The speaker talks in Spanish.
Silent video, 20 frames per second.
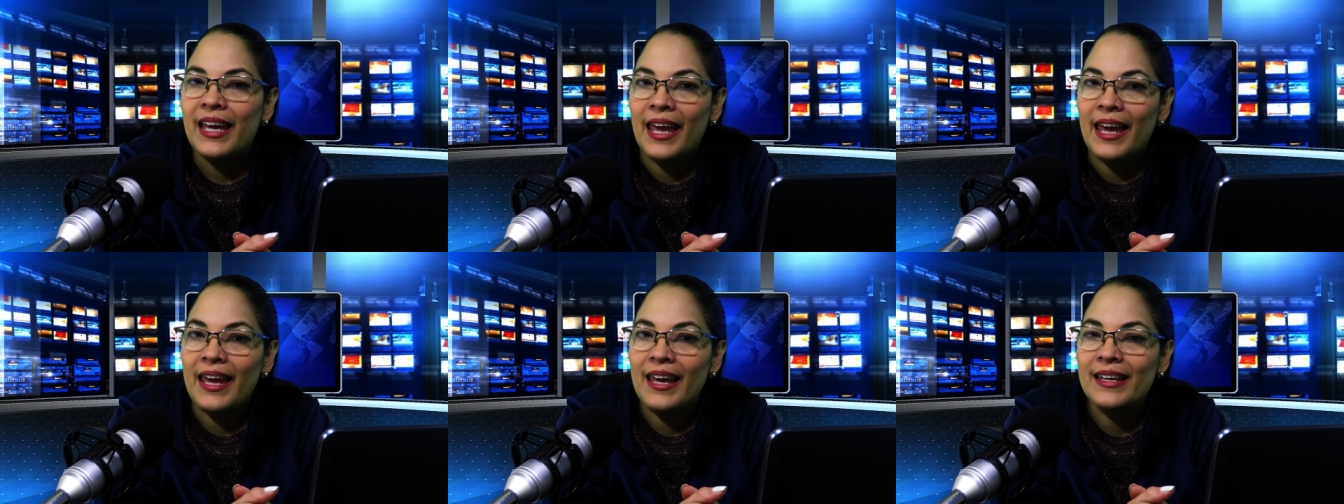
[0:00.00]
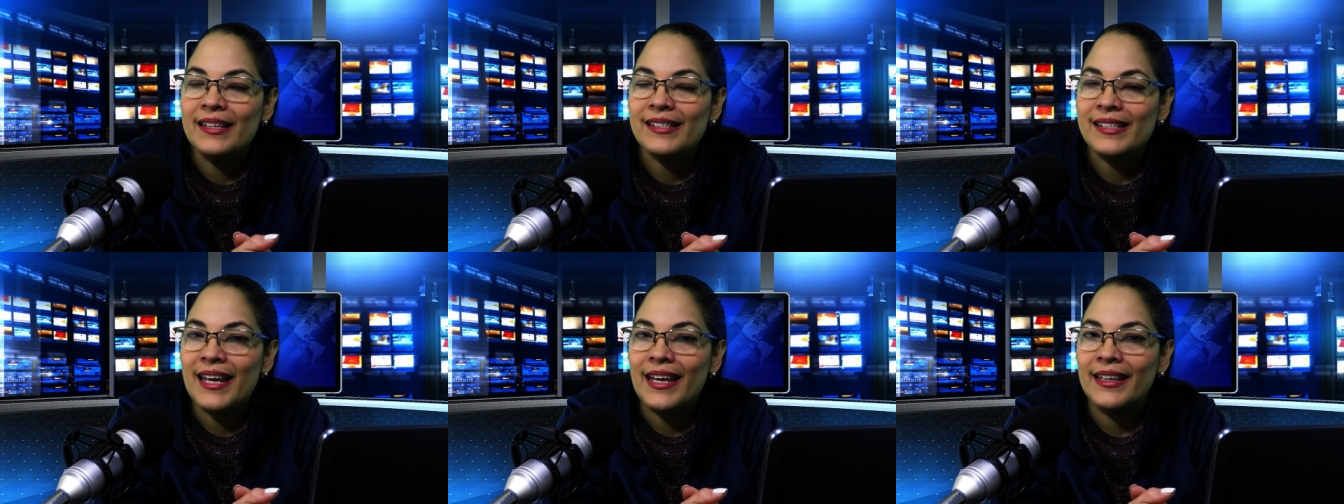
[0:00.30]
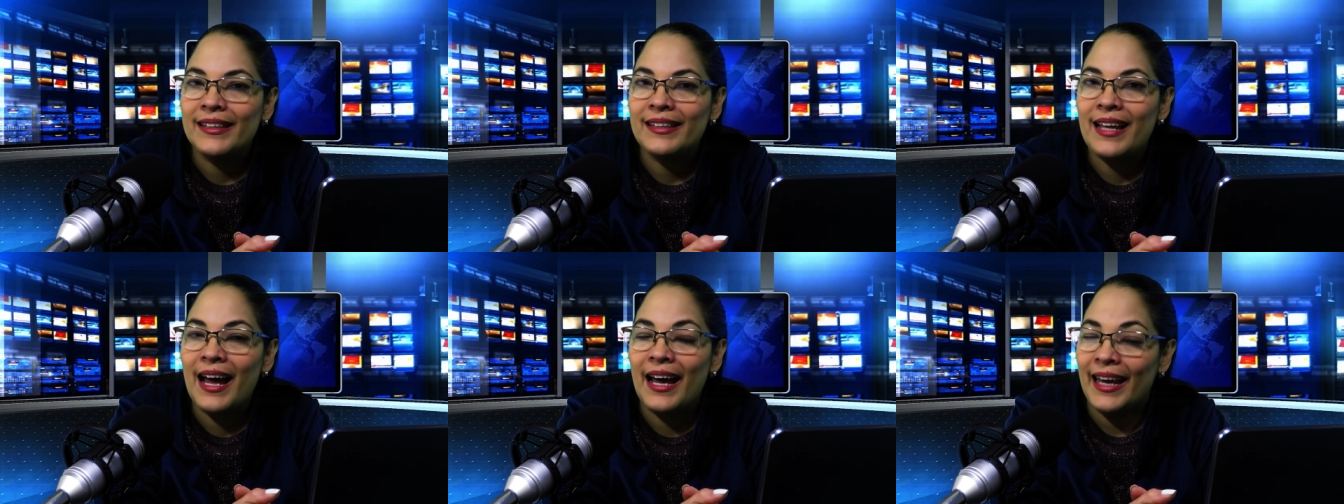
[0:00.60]
que se
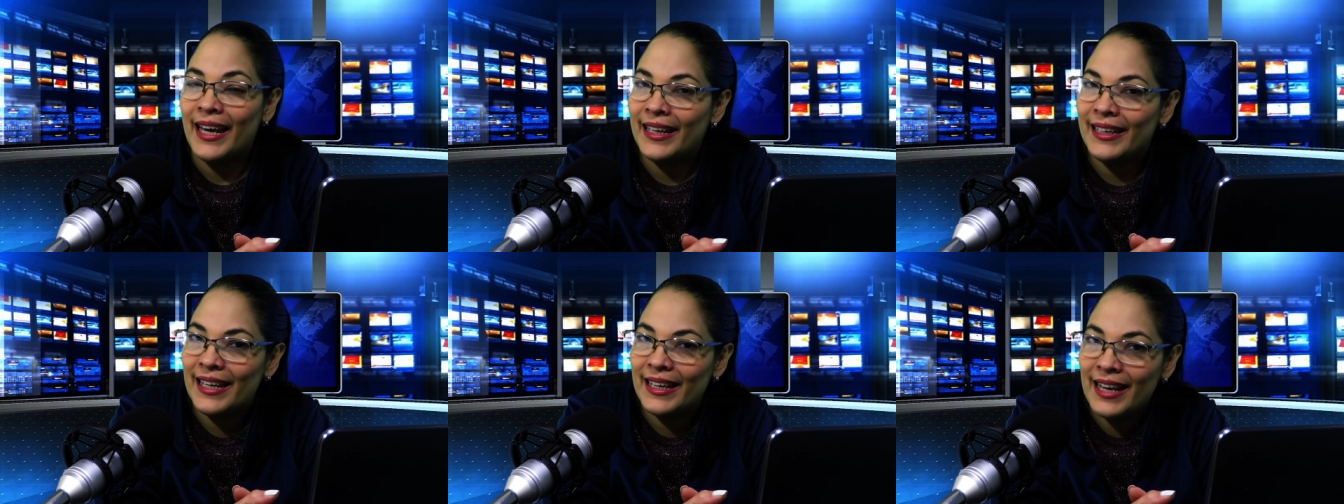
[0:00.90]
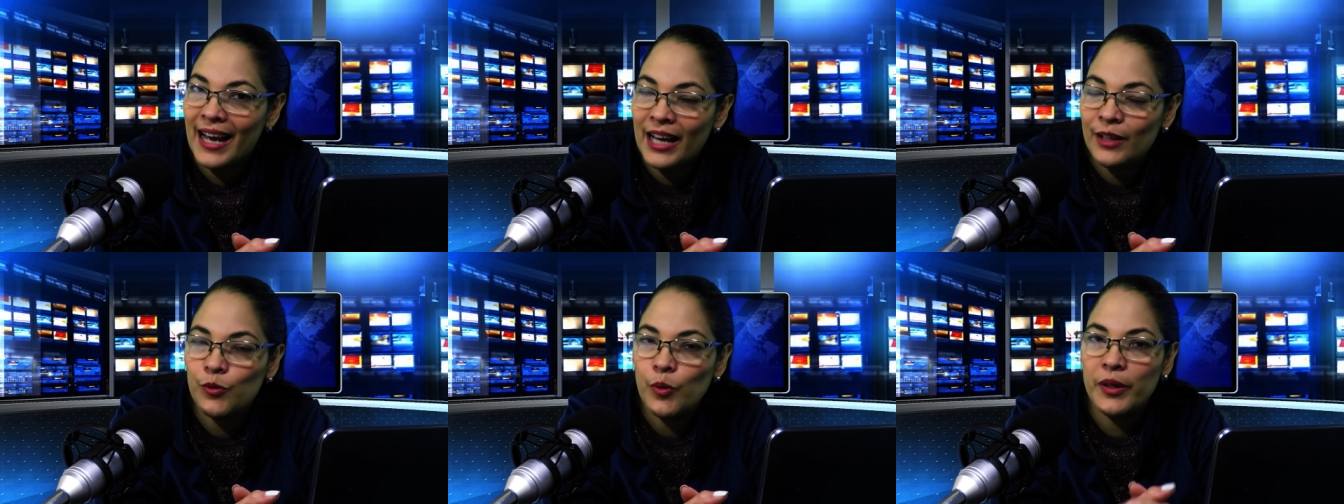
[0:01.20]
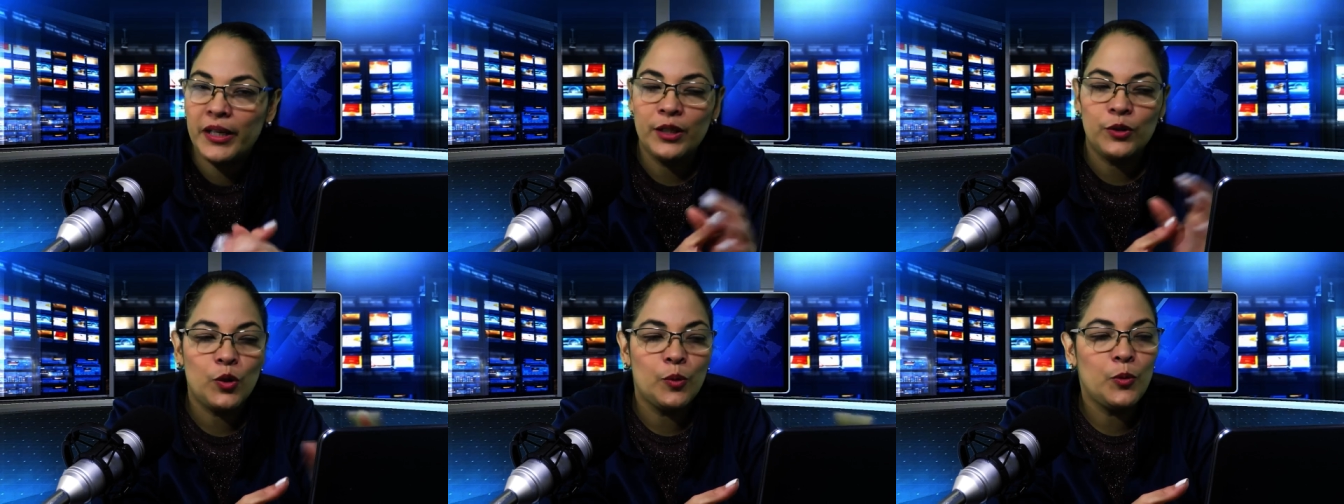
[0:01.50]
está
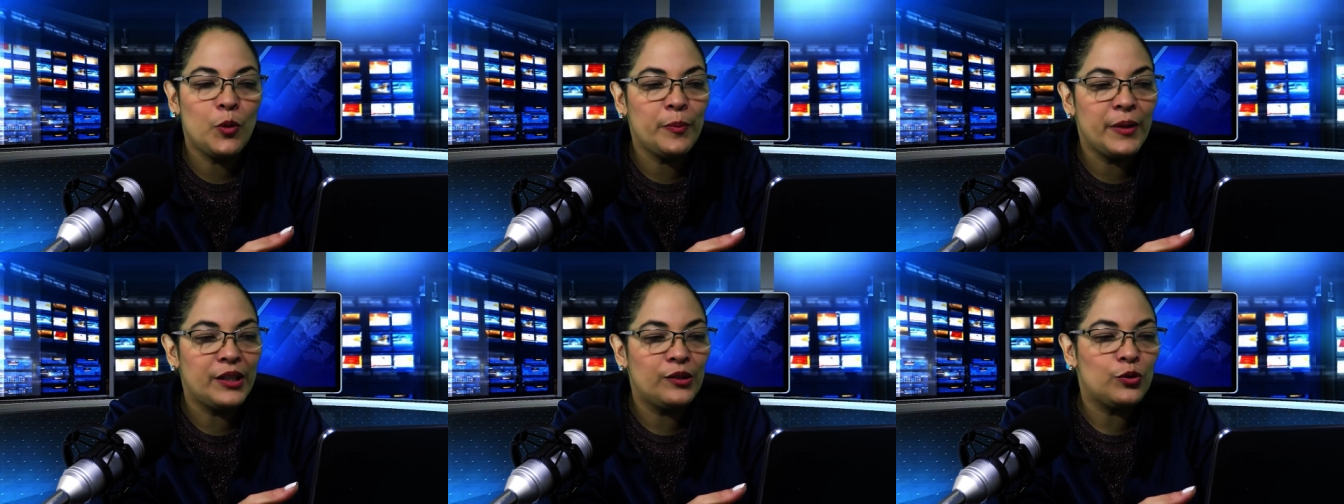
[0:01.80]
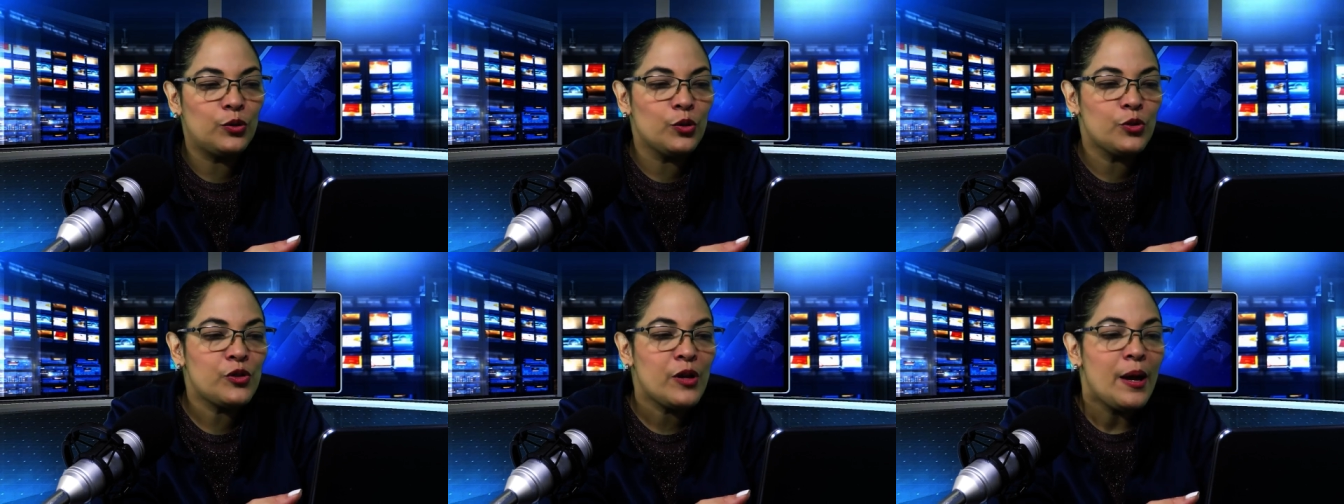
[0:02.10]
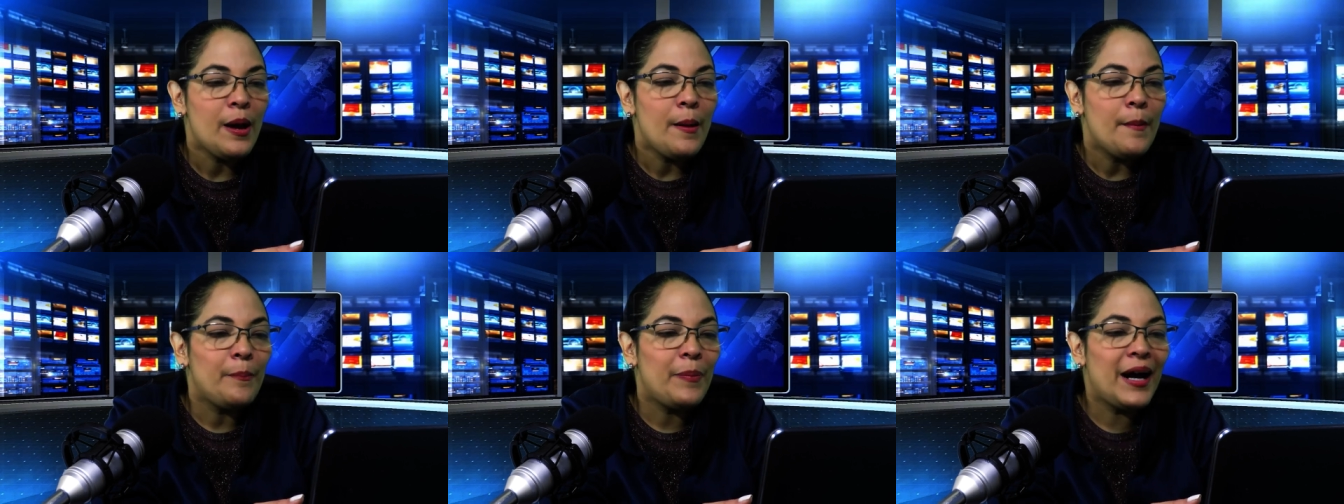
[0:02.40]
generando en estos momentos